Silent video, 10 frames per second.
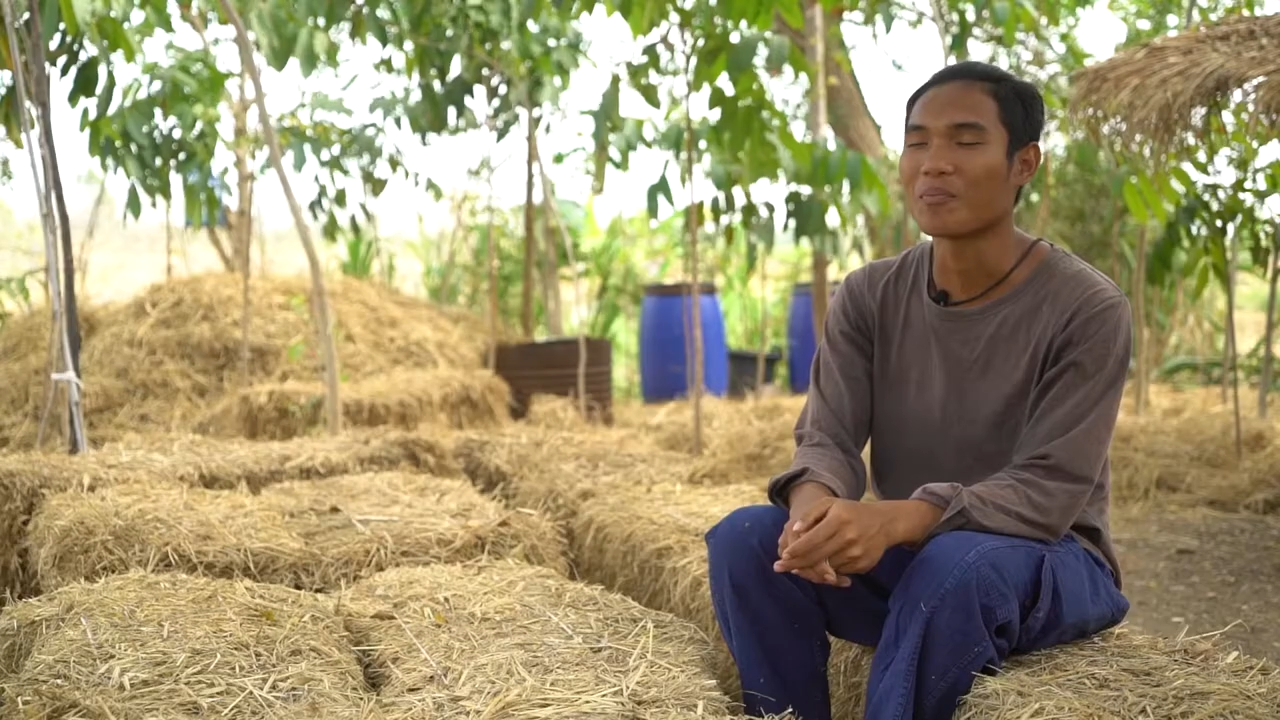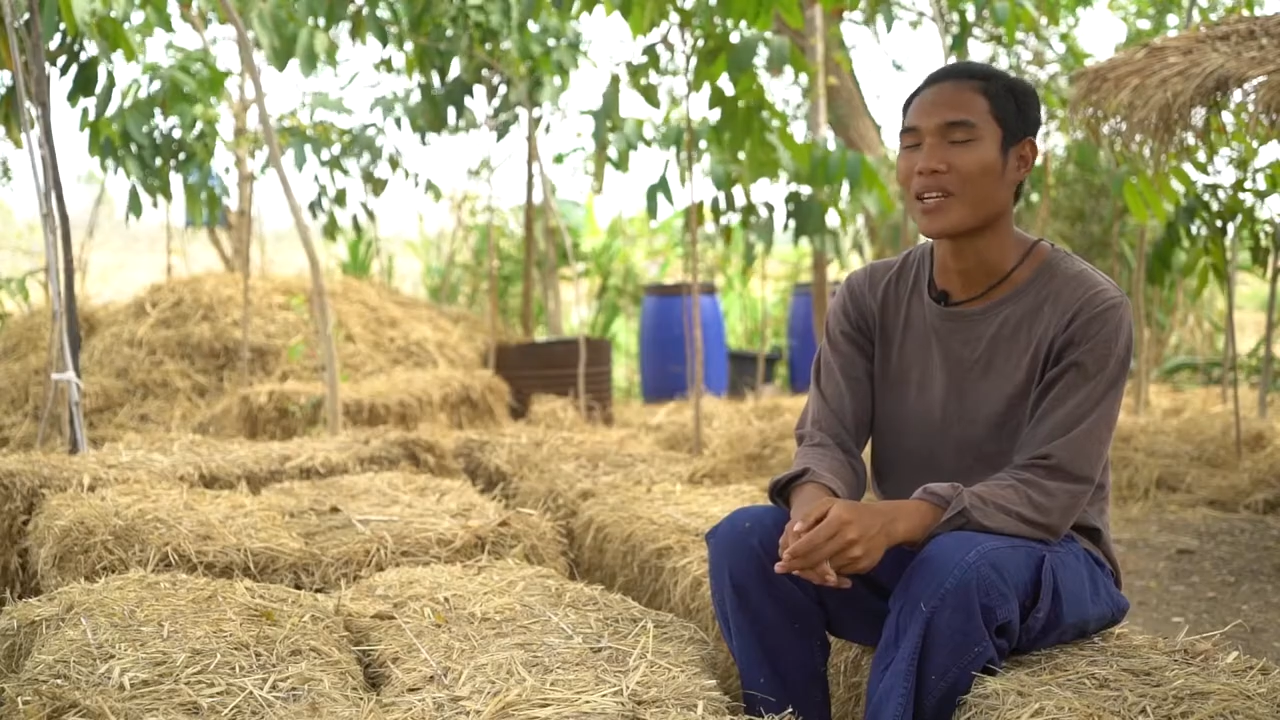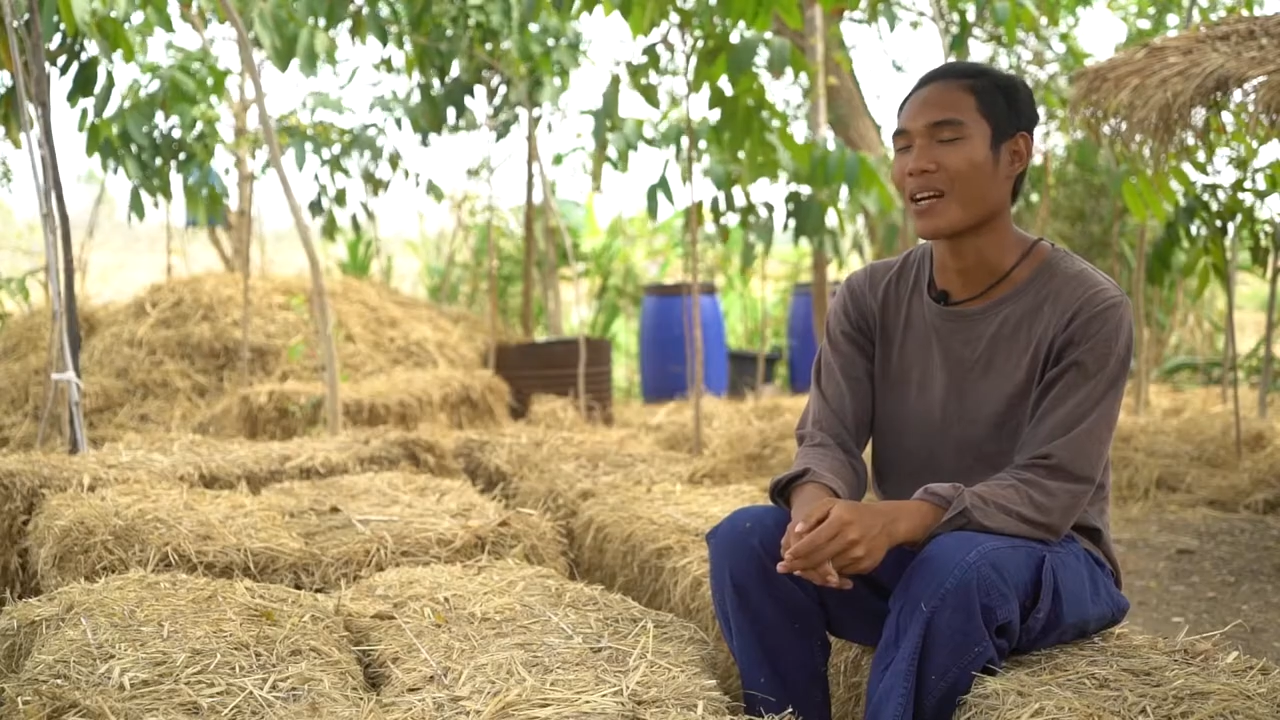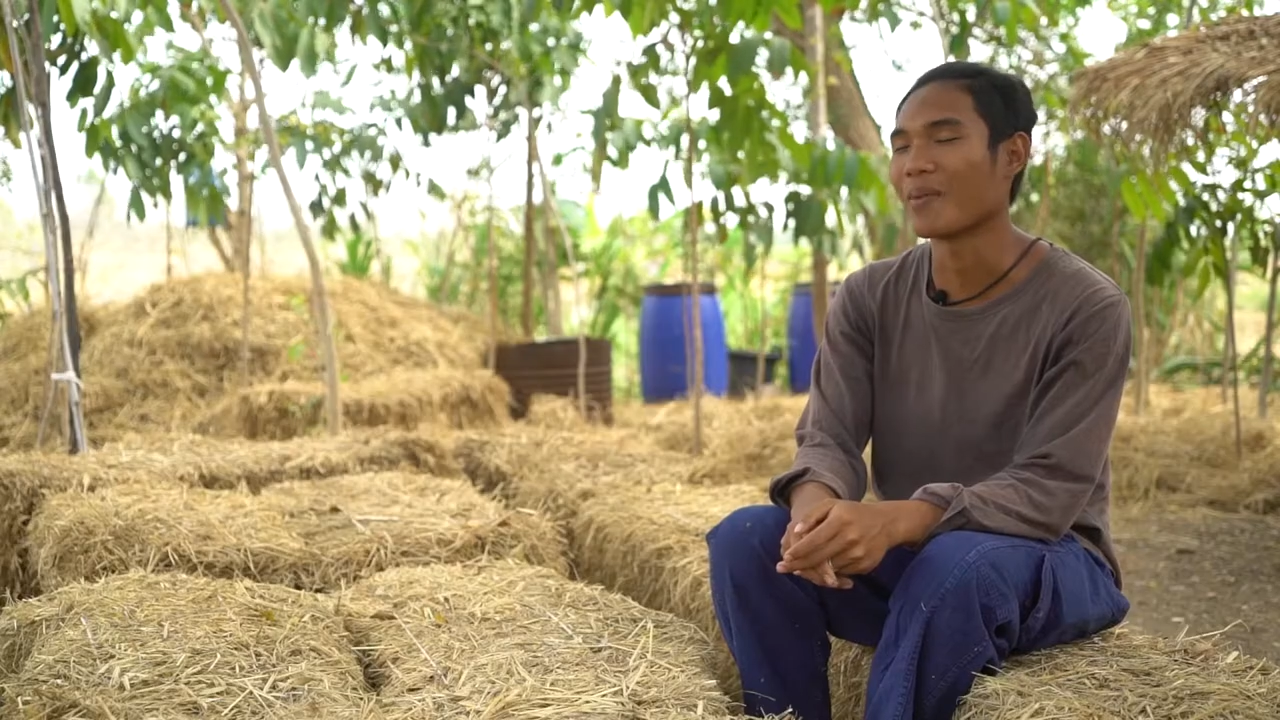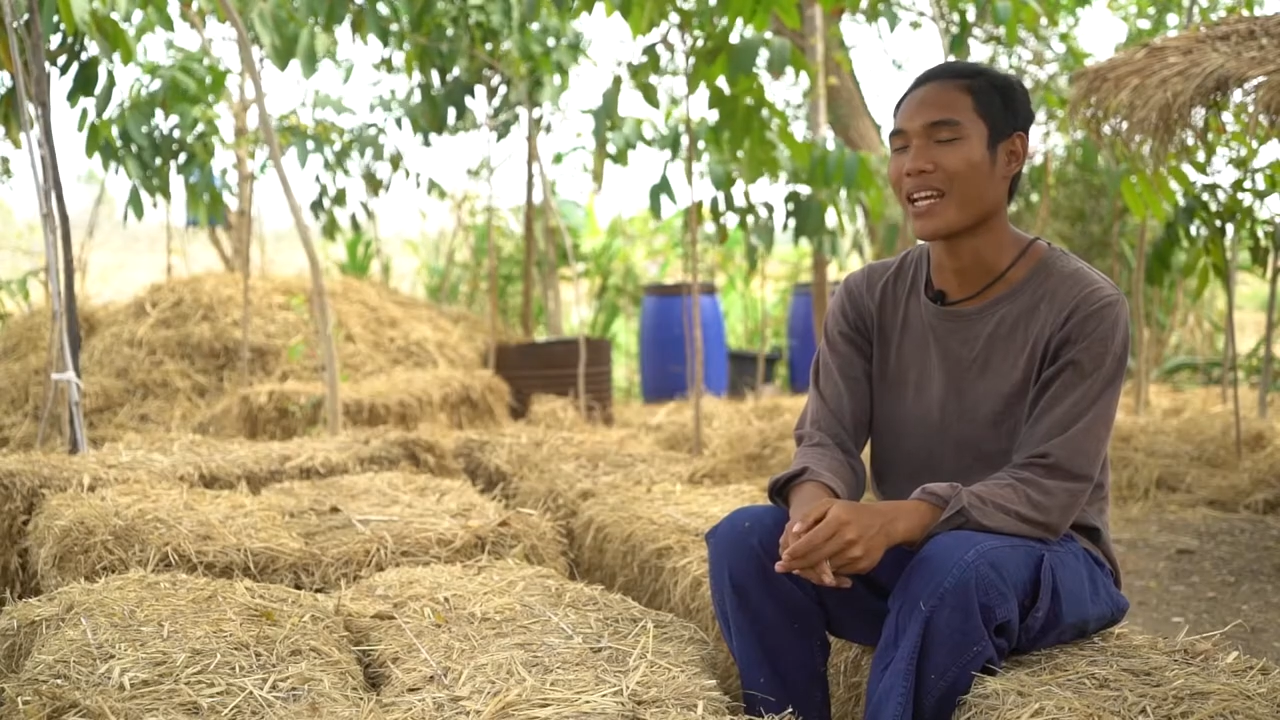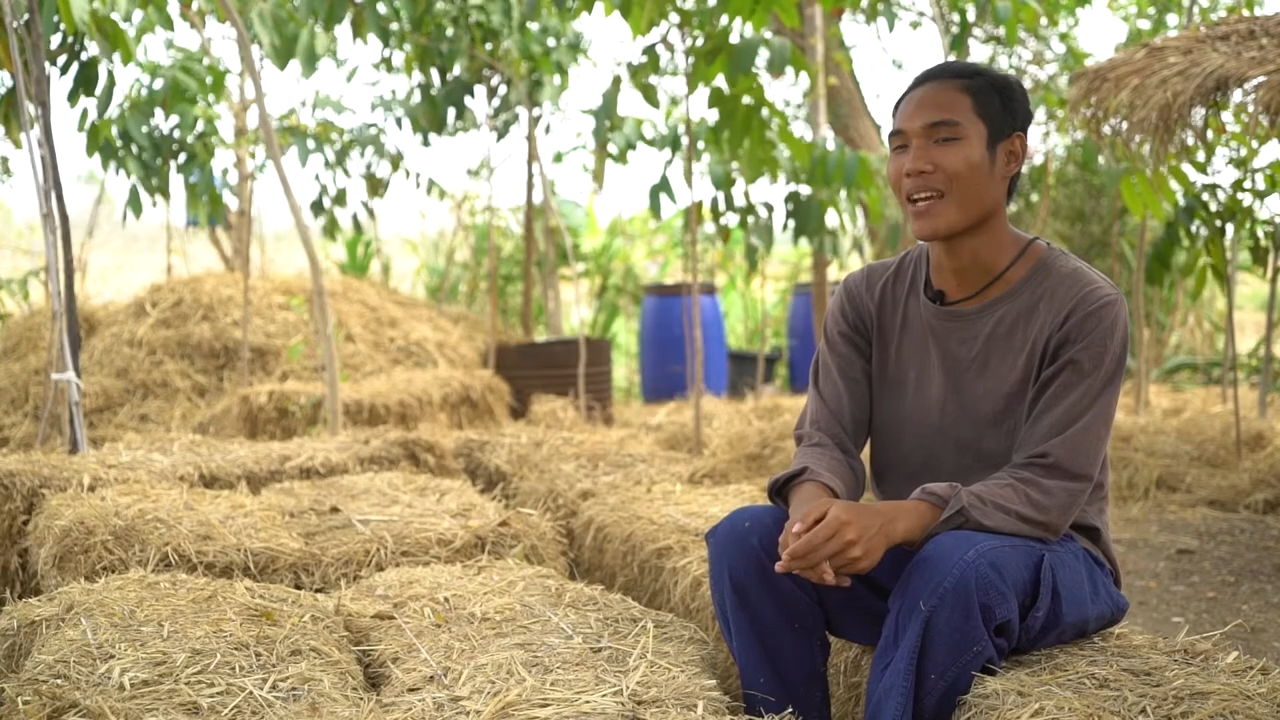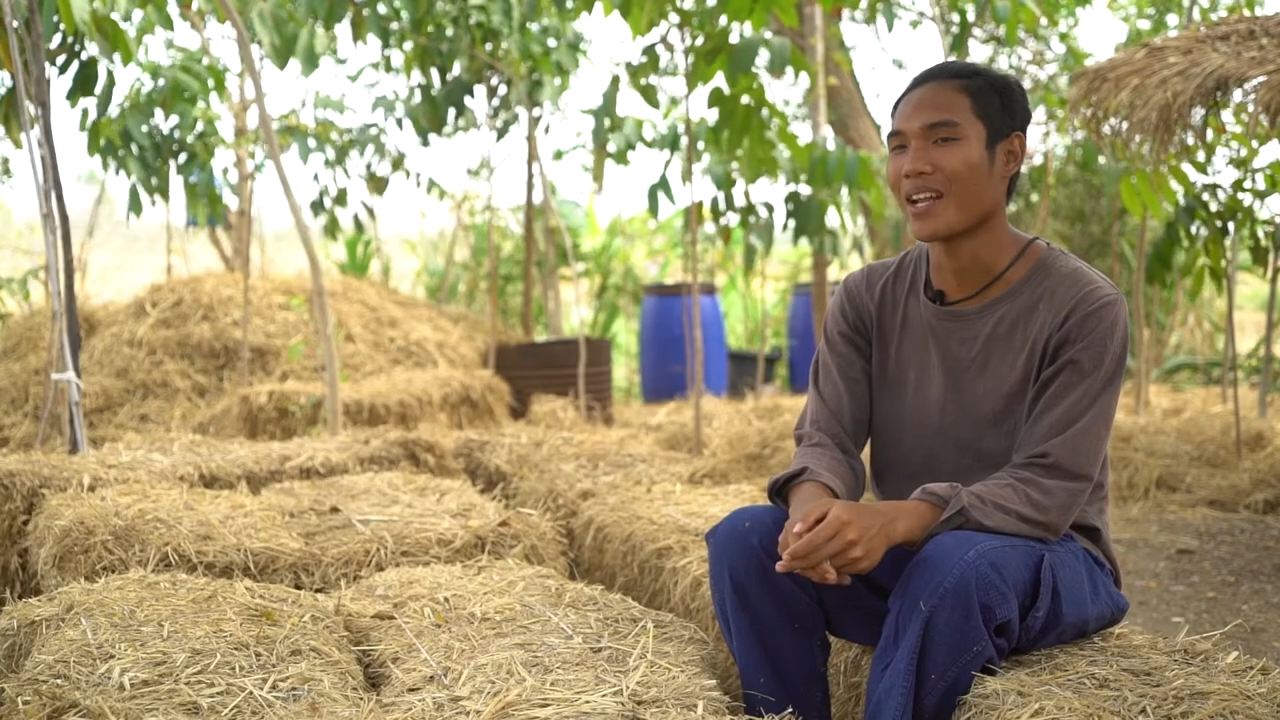มันกลับไปแก้